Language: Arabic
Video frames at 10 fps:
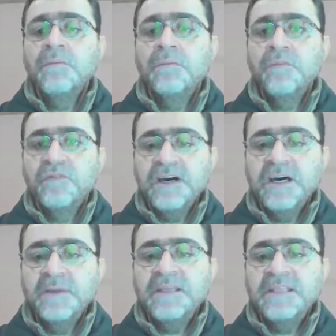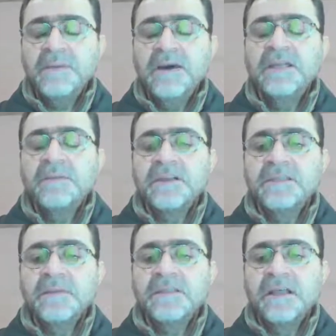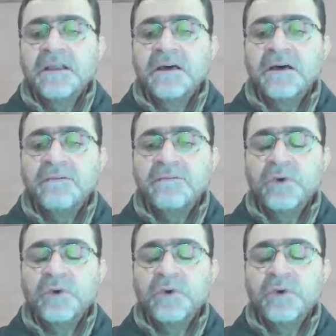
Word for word: مفخمة تبعا لمرتبة القاف